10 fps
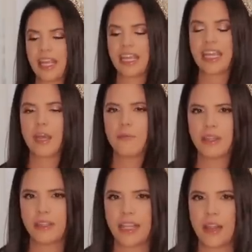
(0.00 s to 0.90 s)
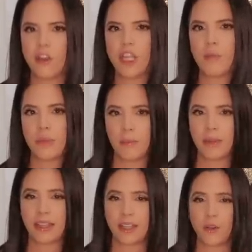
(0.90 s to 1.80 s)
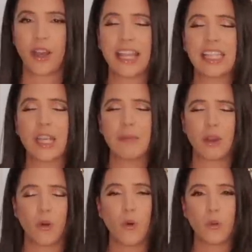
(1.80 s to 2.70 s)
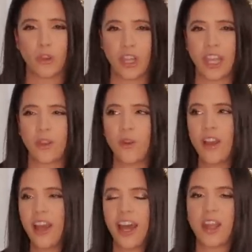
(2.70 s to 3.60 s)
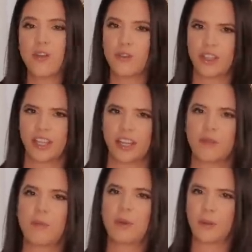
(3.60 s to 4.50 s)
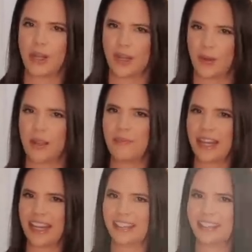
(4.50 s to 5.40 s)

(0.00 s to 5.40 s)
Y el ventilador también metido, casi que me cojo un dedo, aquello fue terrible, pero valió la pena.